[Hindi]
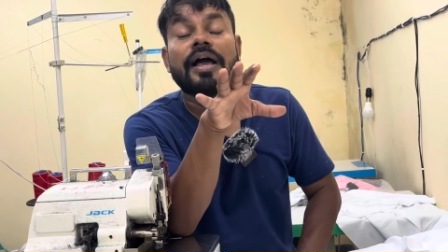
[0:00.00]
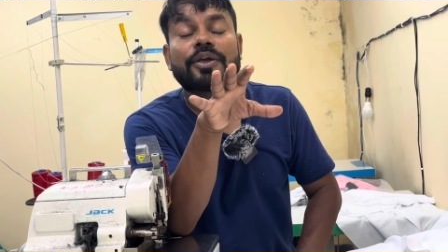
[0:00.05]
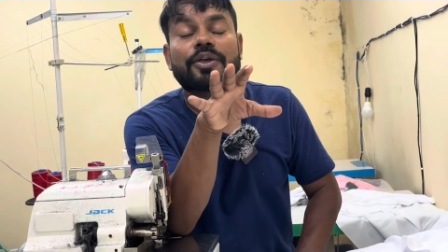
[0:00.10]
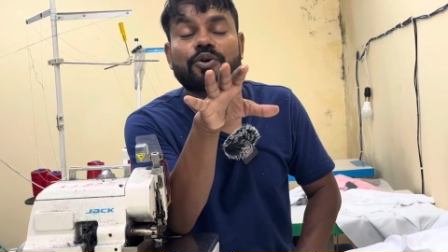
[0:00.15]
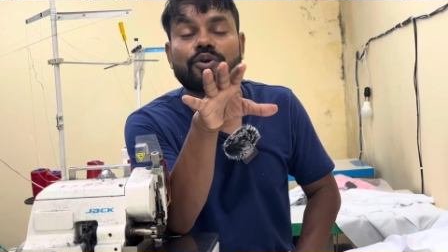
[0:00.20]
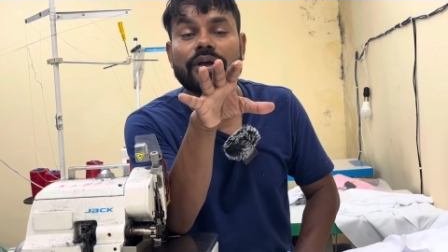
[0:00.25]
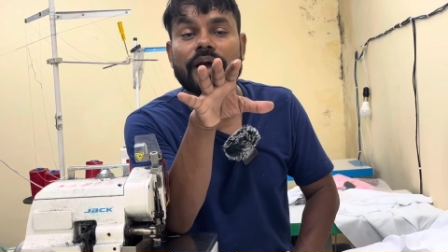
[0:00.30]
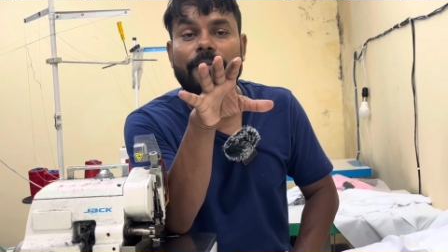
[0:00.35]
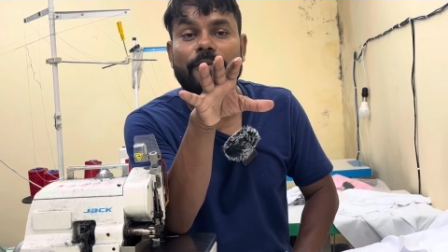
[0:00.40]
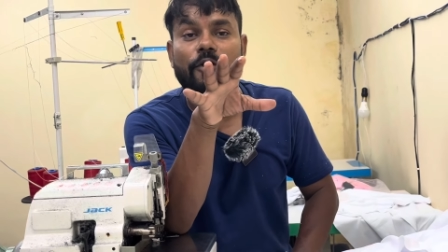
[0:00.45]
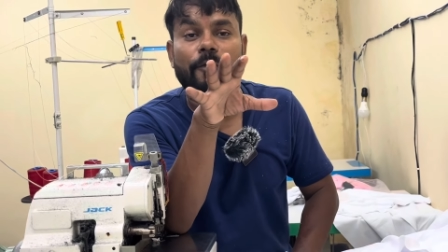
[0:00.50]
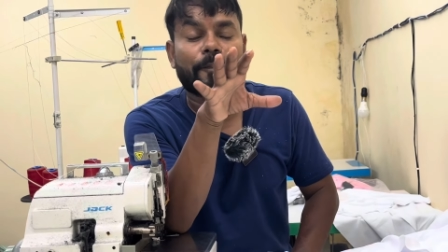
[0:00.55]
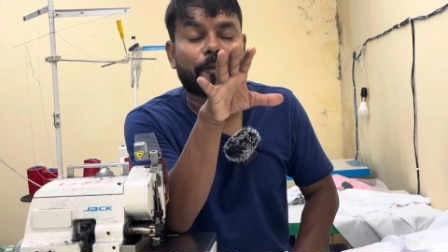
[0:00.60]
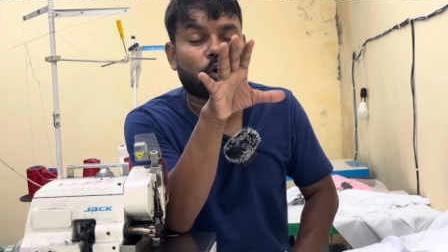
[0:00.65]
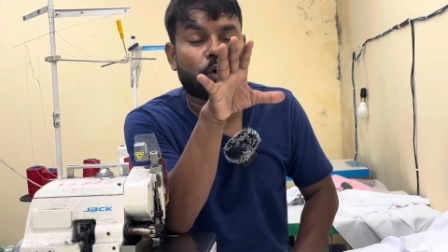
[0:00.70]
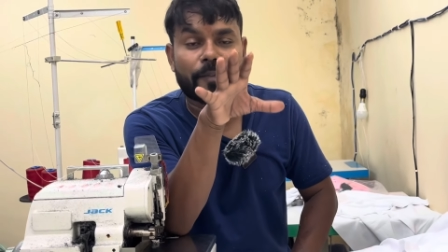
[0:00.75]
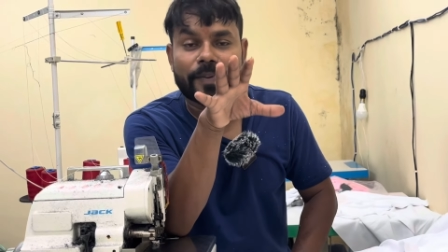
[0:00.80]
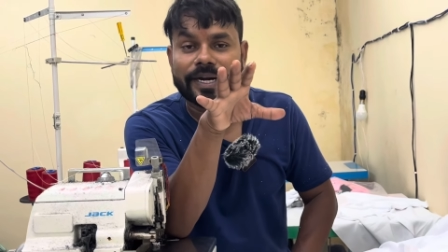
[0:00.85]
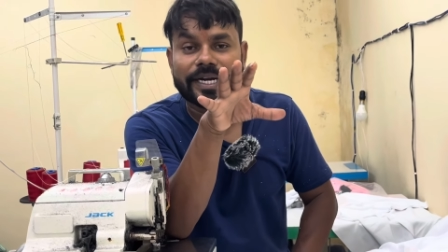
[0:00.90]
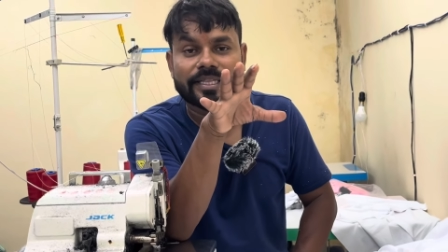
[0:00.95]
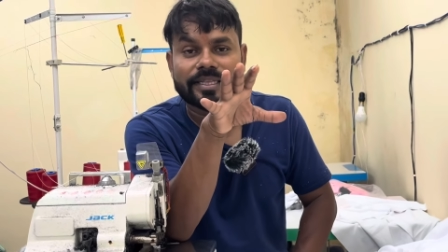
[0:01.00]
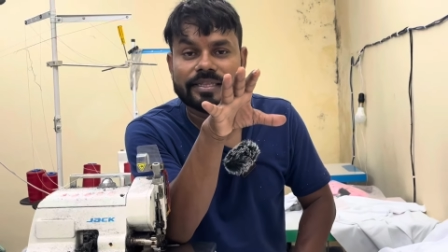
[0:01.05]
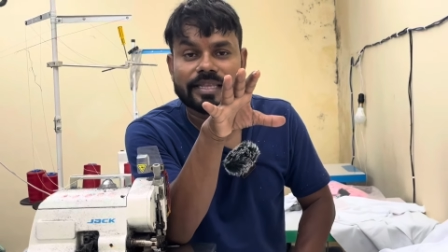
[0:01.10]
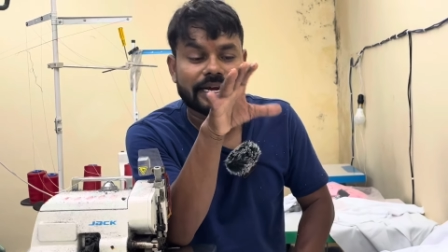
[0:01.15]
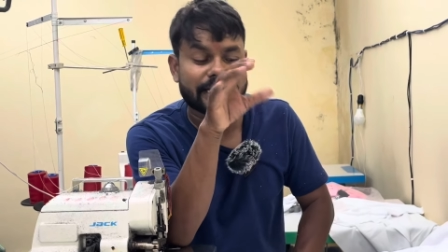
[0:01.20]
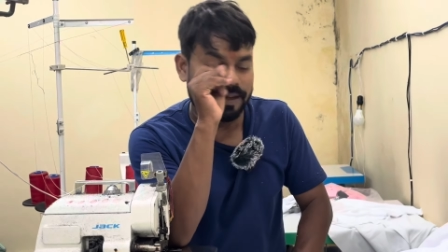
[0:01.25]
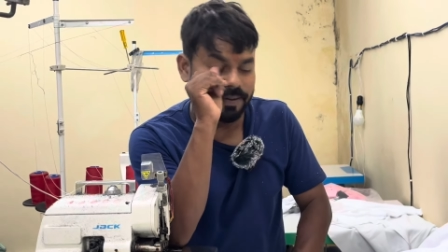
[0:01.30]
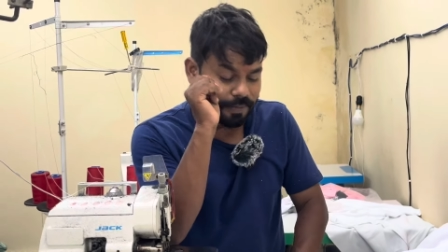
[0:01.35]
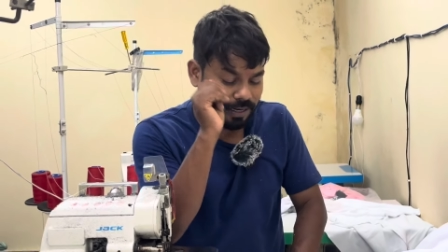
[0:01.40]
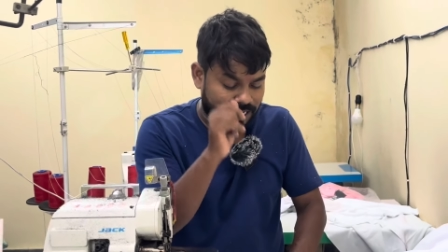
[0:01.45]
क्योंकि आपको प्रॉफिट इतना
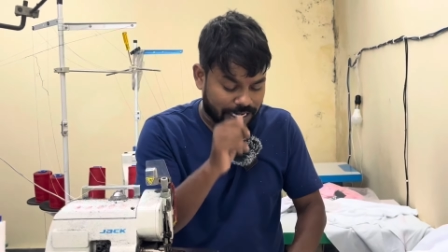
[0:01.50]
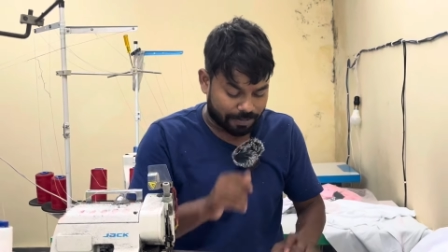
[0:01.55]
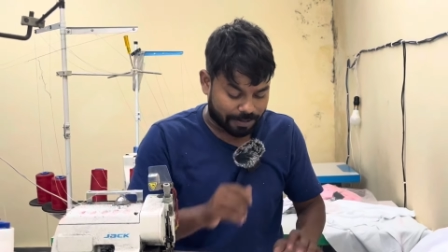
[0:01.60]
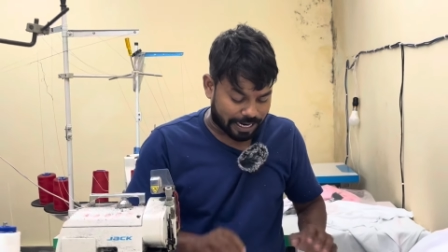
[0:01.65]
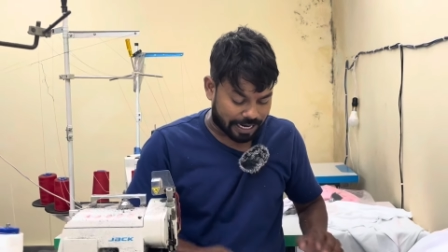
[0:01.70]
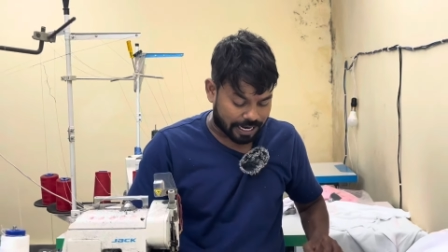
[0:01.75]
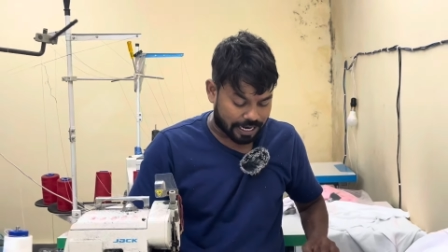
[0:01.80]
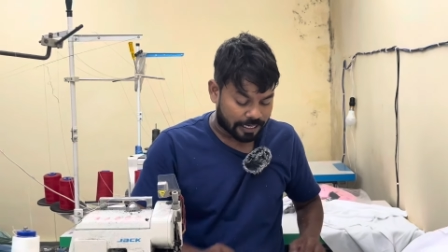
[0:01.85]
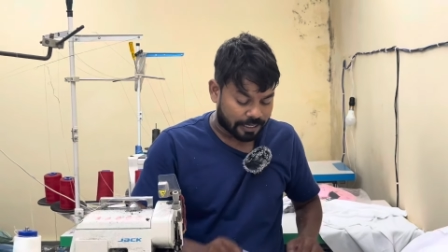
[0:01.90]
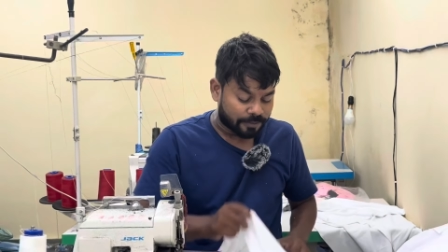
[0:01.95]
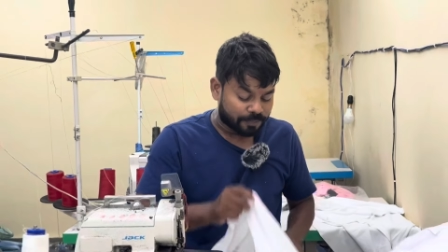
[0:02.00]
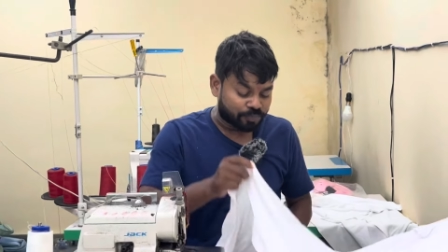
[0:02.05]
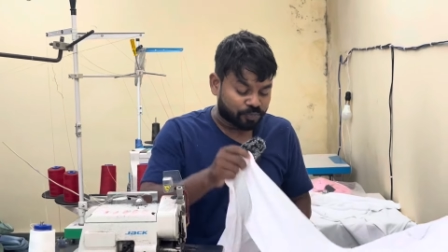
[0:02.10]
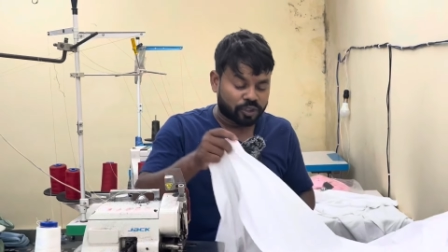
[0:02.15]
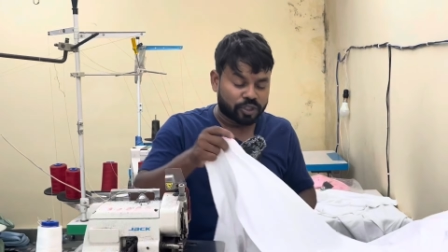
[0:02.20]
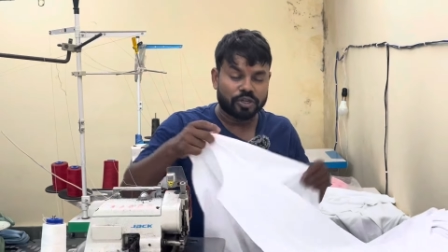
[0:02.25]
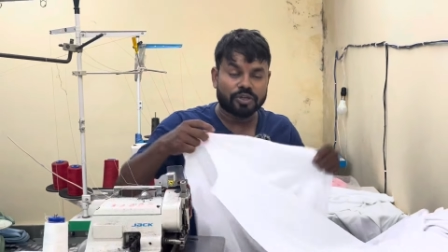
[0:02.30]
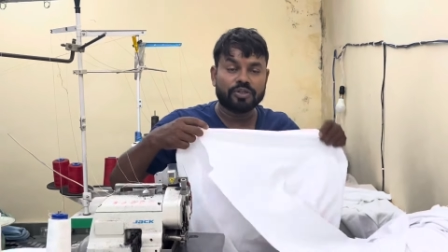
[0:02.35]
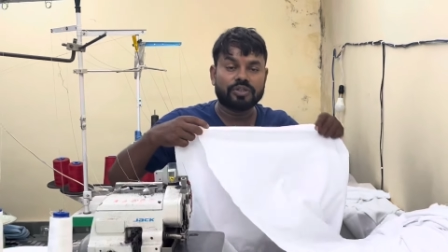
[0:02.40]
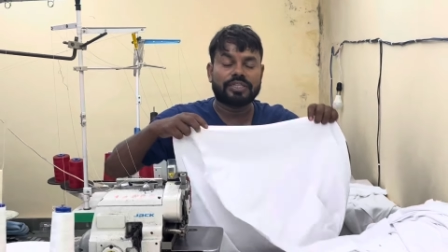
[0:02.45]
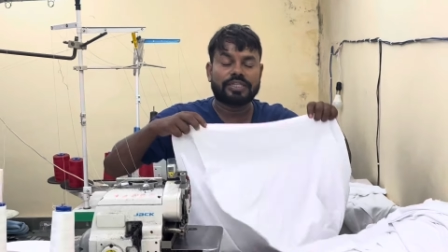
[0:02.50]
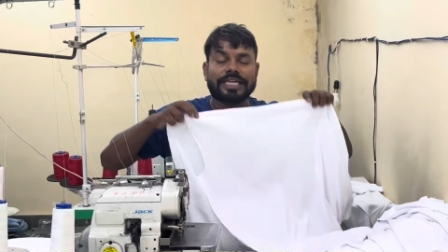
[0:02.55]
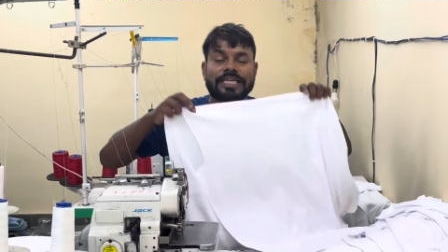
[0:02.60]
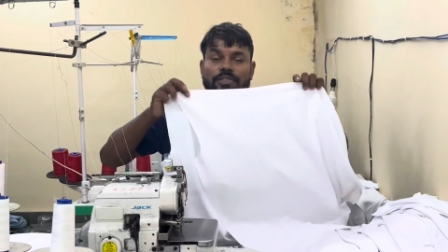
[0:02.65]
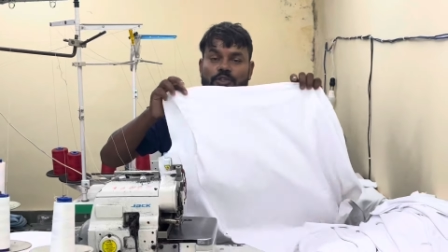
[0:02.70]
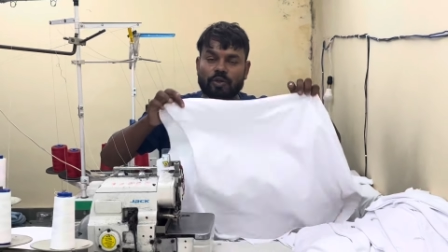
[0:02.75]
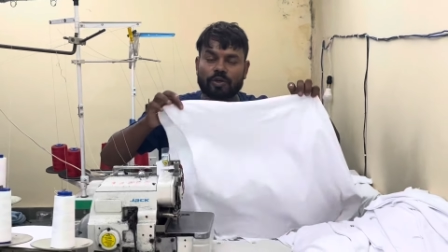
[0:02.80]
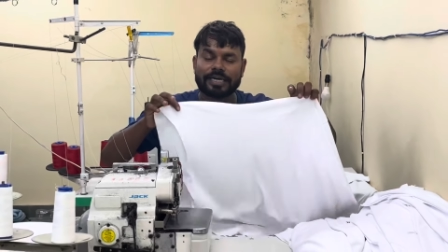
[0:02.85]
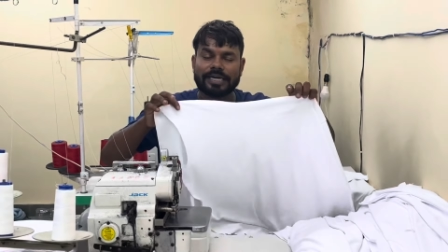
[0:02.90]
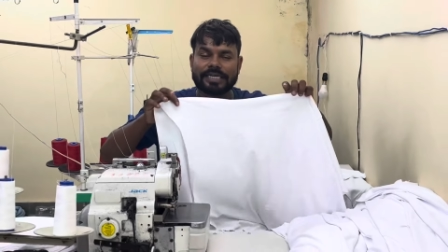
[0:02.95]
नहीं मिलने वाला क्योंकि
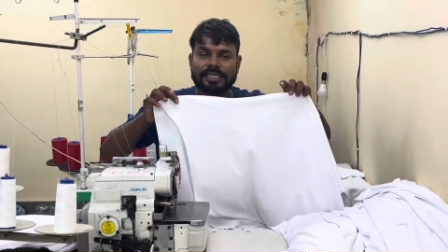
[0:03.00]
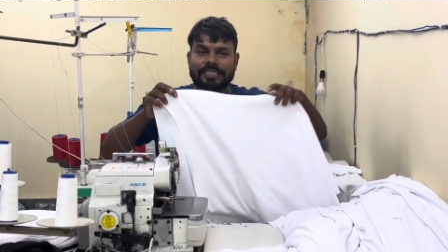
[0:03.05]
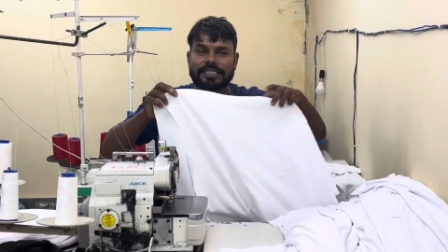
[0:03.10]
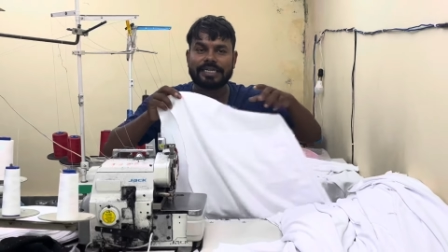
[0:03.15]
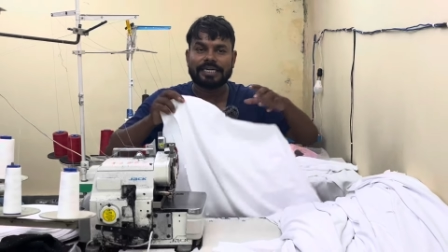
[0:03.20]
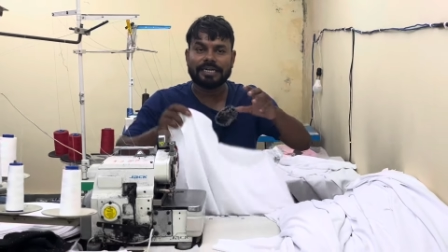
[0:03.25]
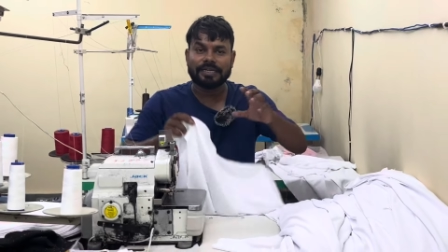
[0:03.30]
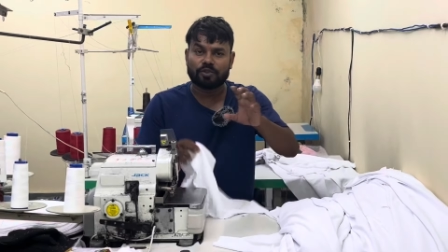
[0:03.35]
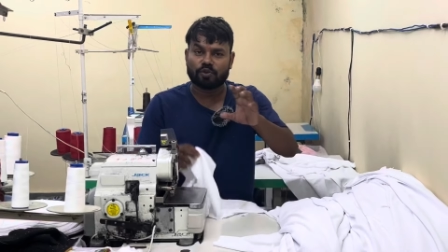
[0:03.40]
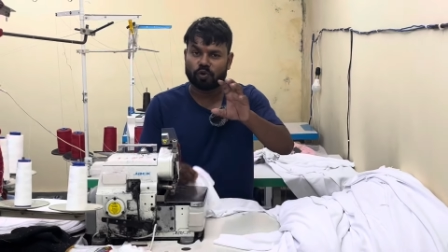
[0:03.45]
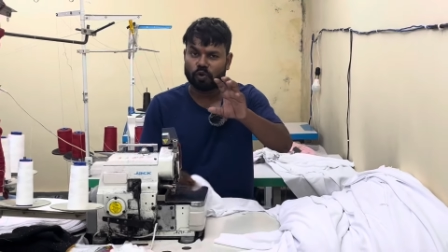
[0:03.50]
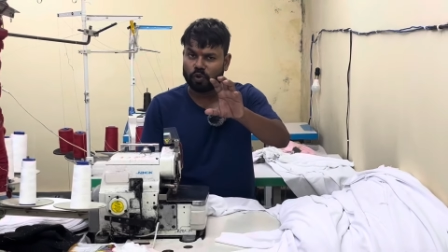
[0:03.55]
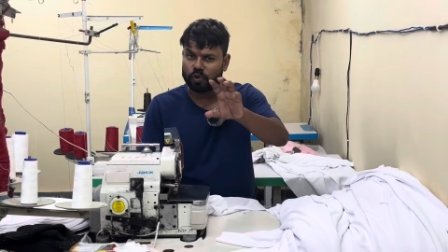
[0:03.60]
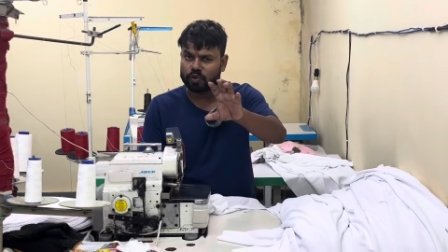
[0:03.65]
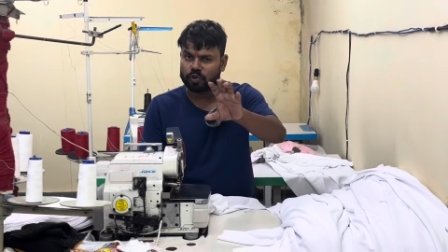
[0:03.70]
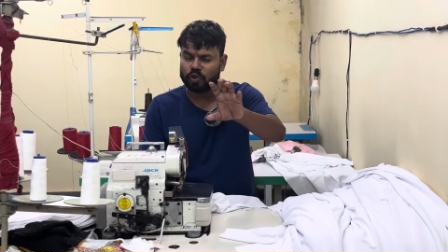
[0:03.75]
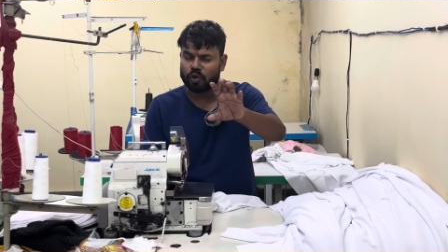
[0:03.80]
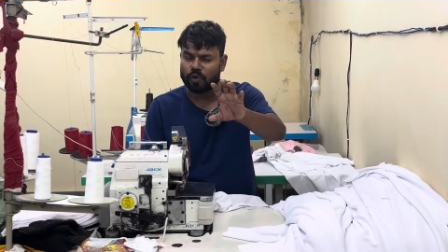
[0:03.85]
तीन सौ की टी शर्ट है दो सौ